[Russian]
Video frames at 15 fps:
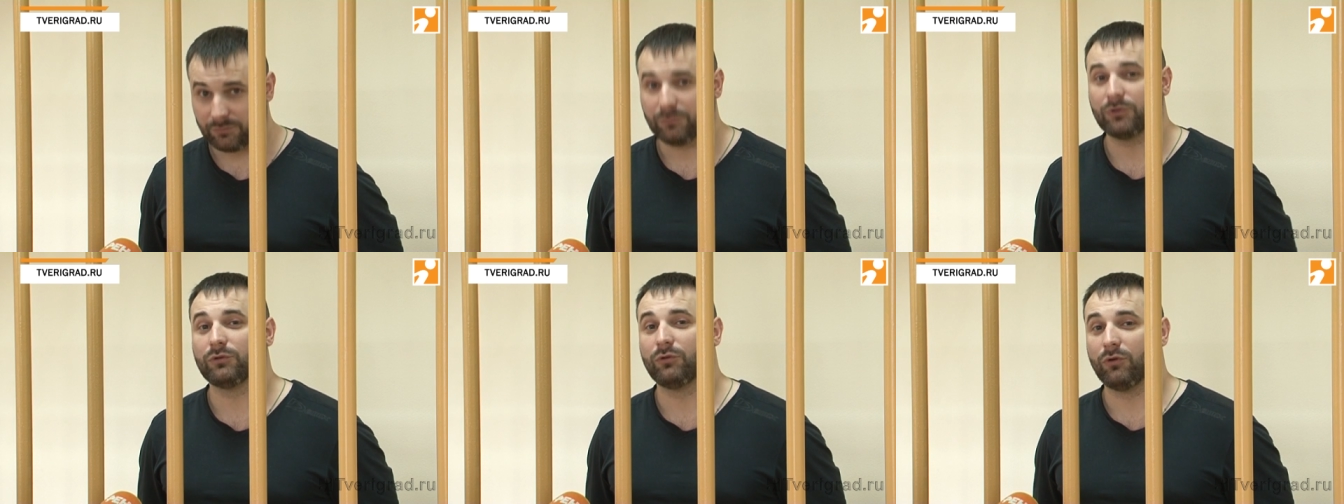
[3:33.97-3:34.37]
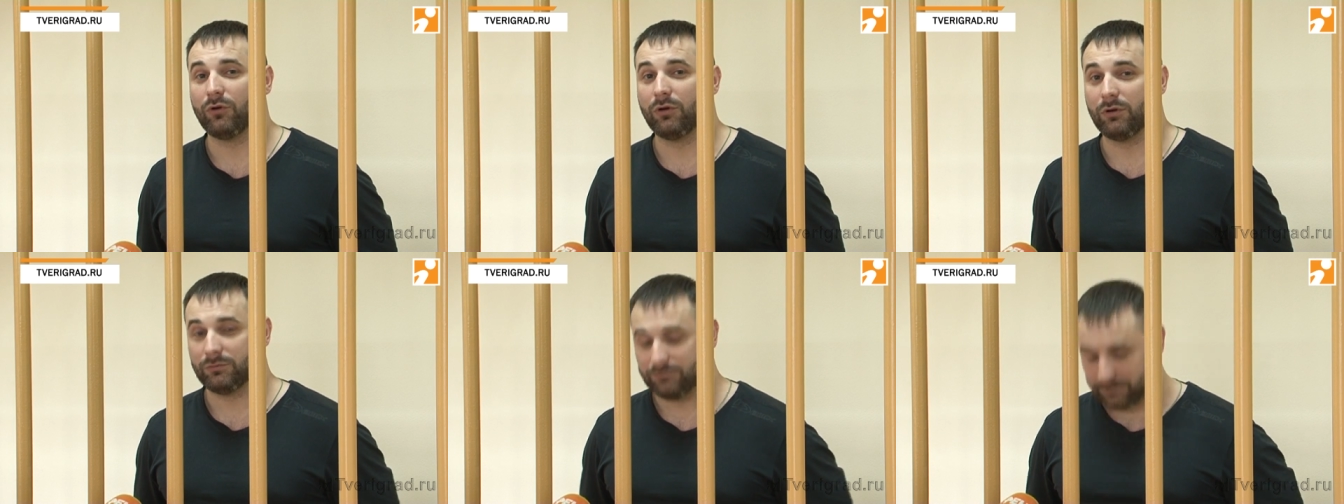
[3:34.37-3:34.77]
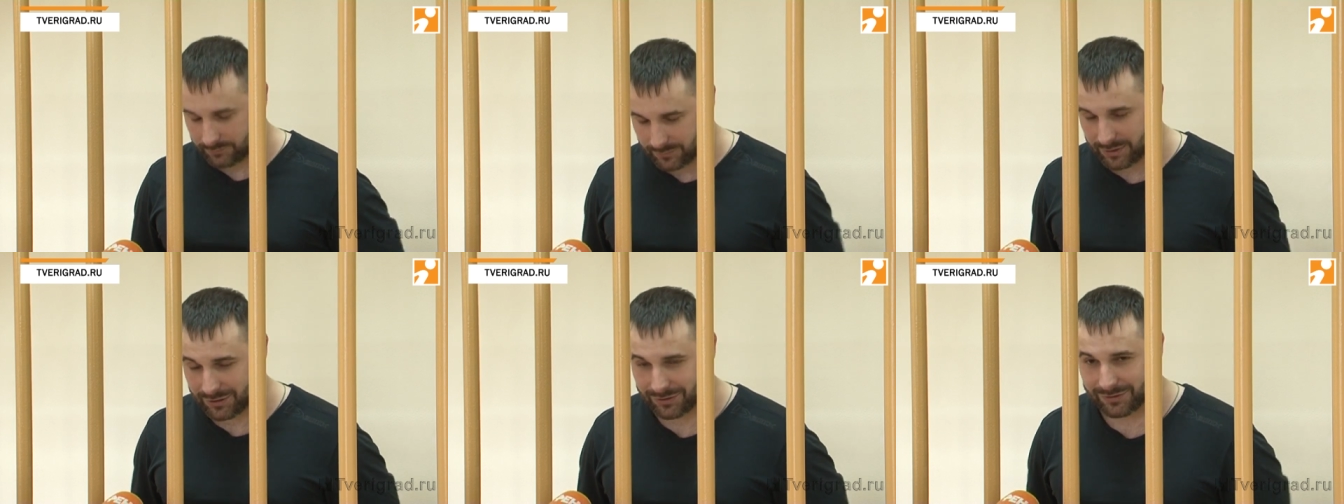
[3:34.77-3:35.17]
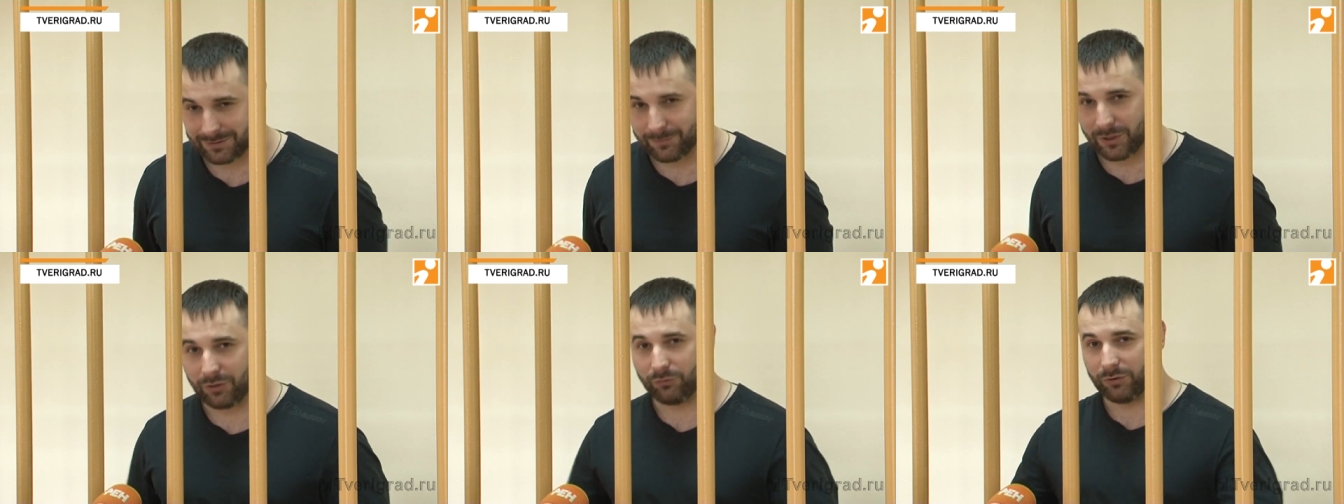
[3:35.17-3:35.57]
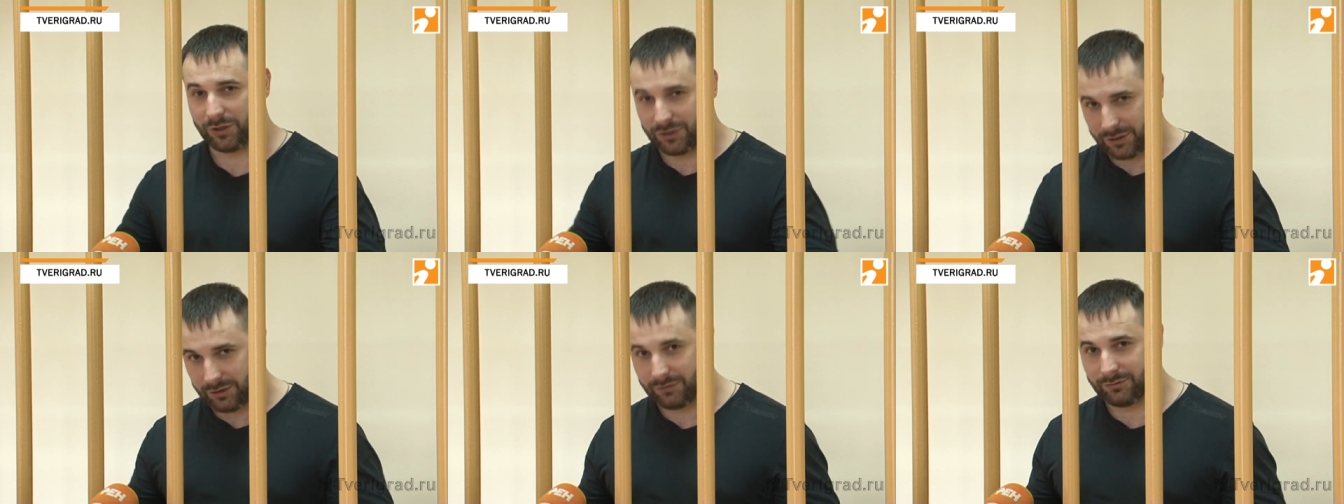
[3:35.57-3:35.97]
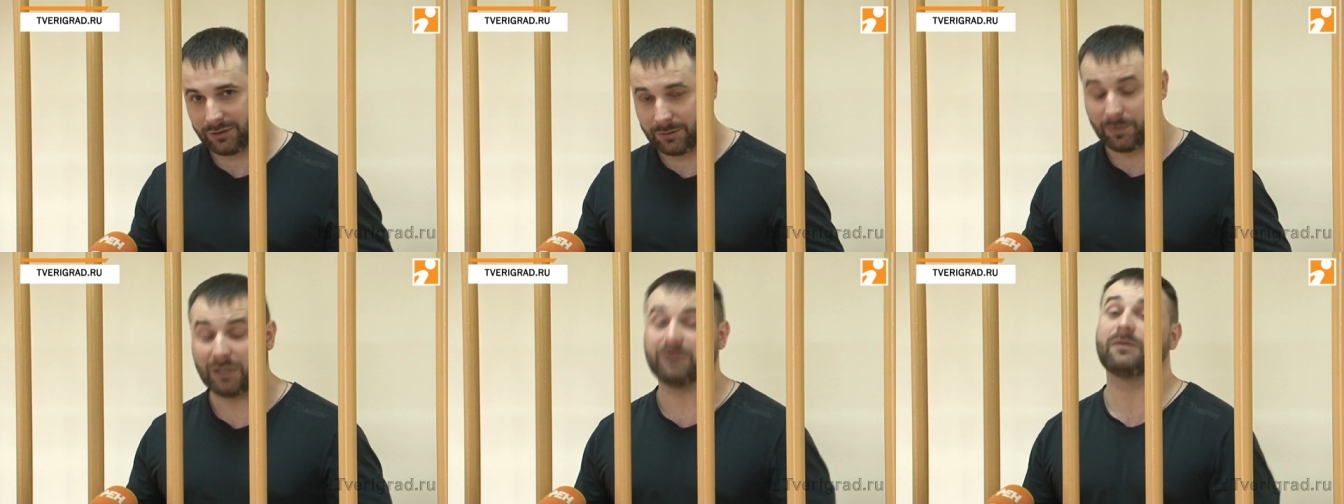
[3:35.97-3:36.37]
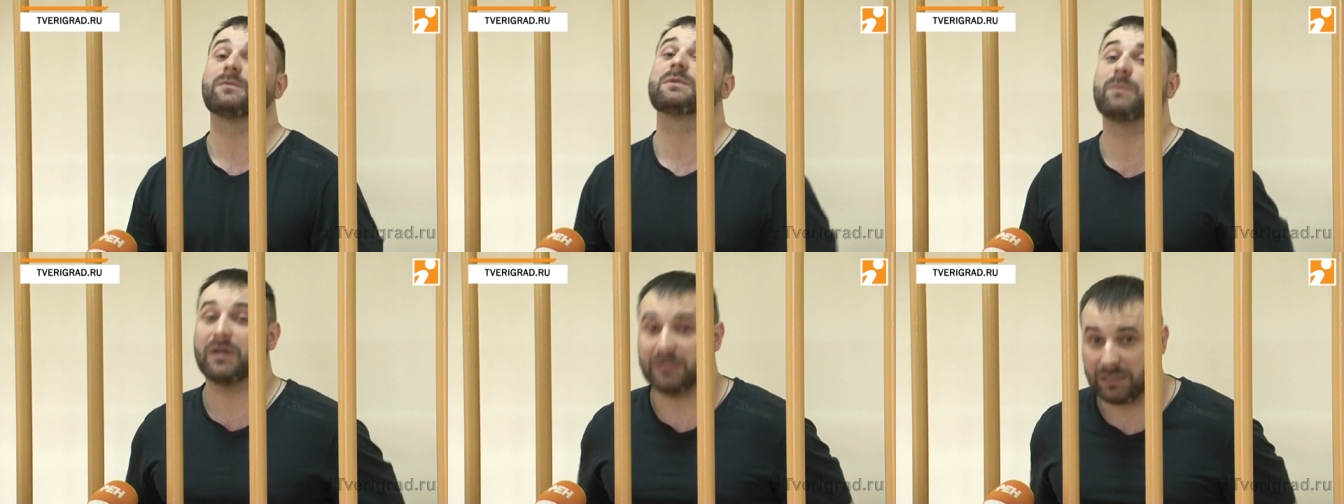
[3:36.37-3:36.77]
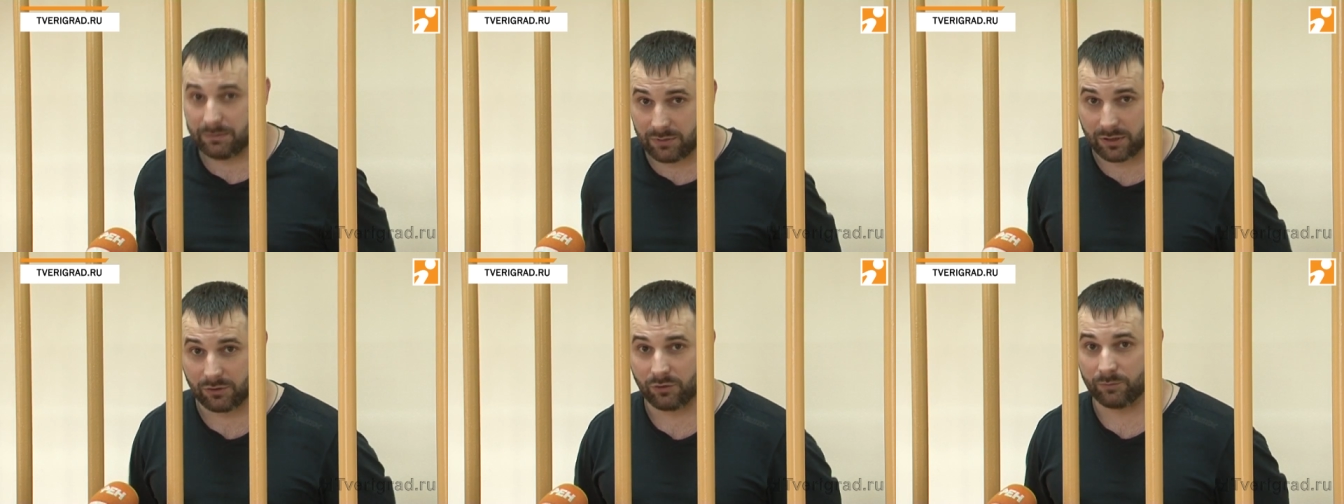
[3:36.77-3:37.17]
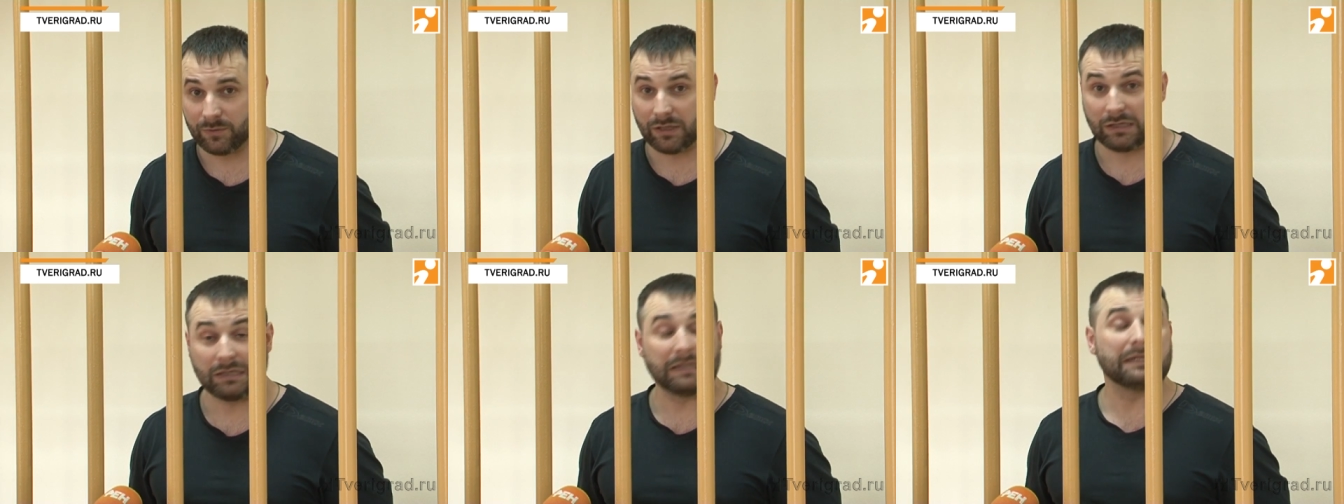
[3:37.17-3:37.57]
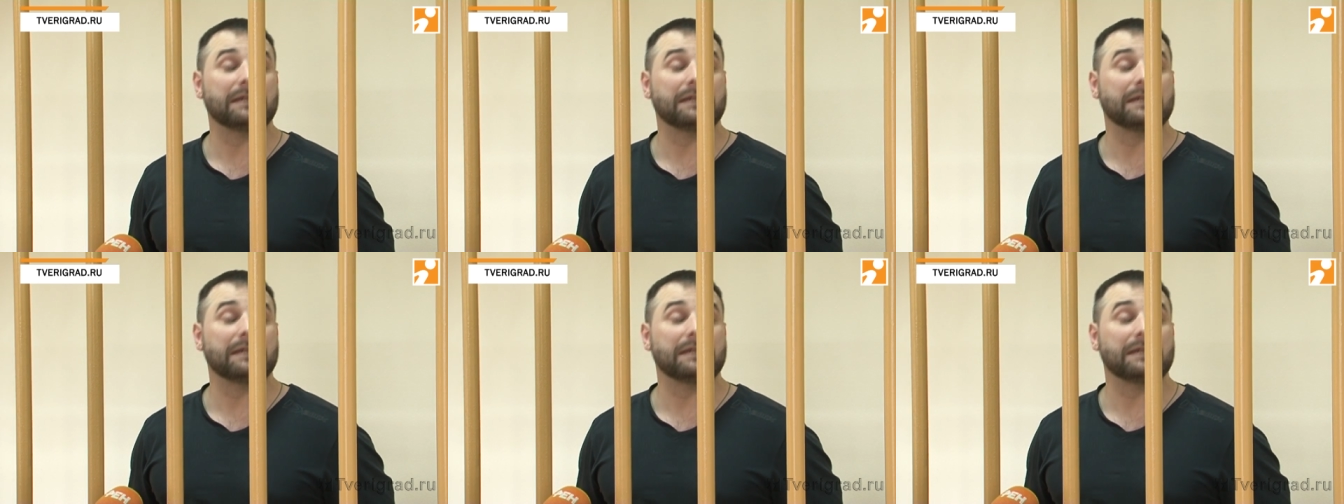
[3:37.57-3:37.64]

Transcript: кто держит за меня кулачки, ребята, вам спасибо огромное.